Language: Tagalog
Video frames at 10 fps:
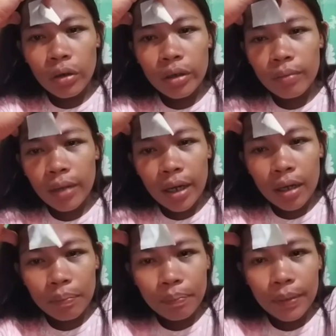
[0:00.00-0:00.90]

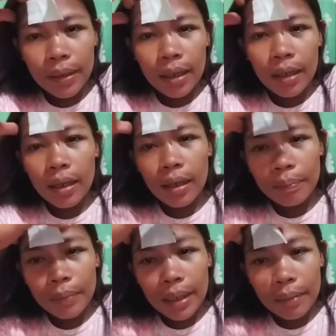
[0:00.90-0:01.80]
Lorimar
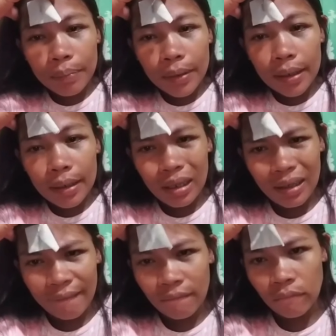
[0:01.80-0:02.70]
Pil Pilapil.
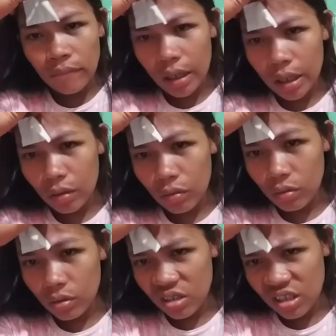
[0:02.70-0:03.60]
Pare ko.